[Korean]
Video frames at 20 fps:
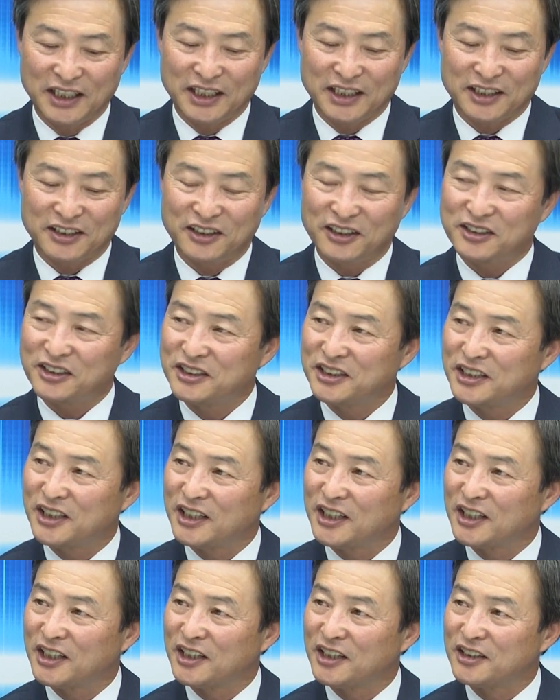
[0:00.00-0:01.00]
그래서
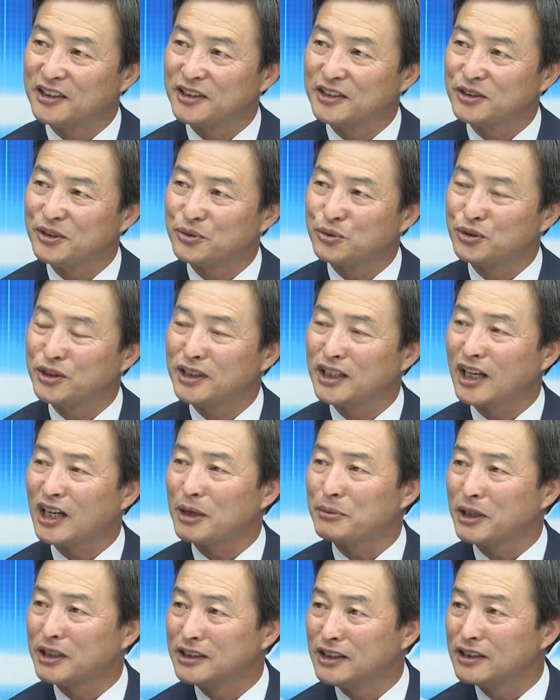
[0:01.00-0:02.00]
이게
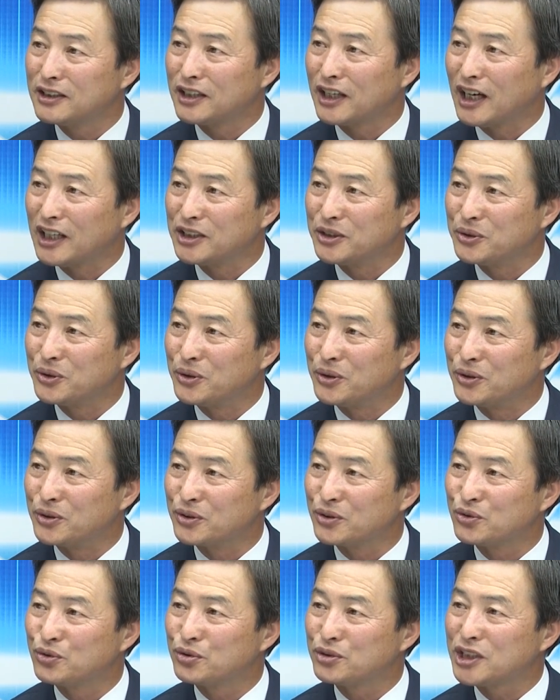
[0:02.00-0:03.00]
우리나라만 있는 게 아니고
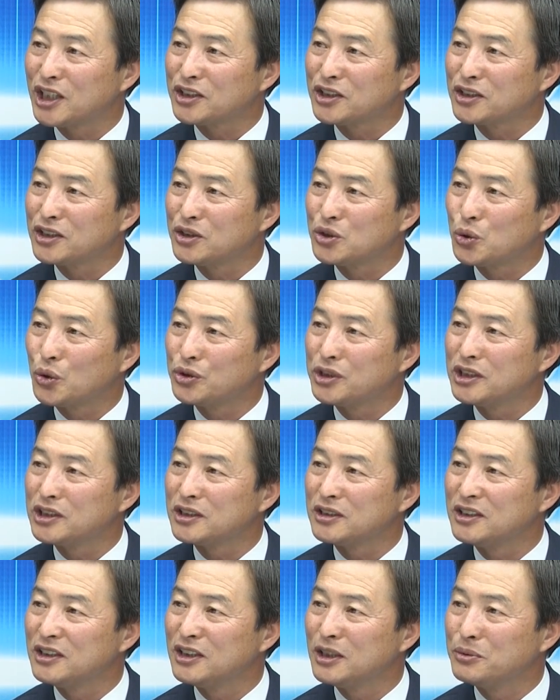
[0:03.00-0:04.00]
국제적인
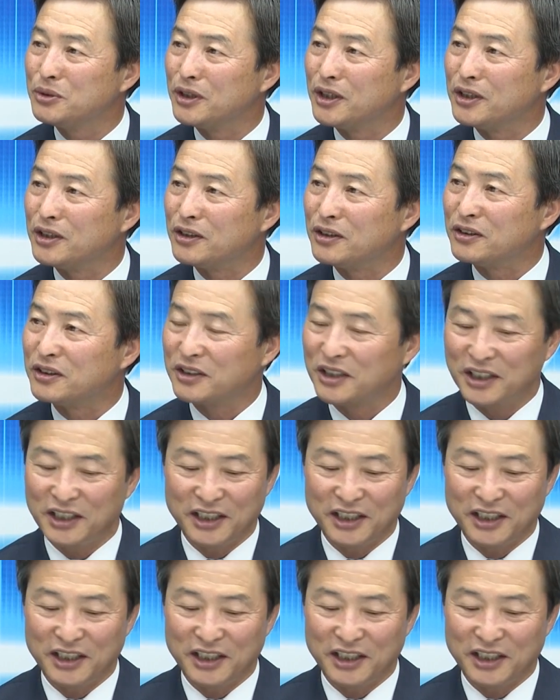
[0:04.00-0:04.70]
조직 이름이에요.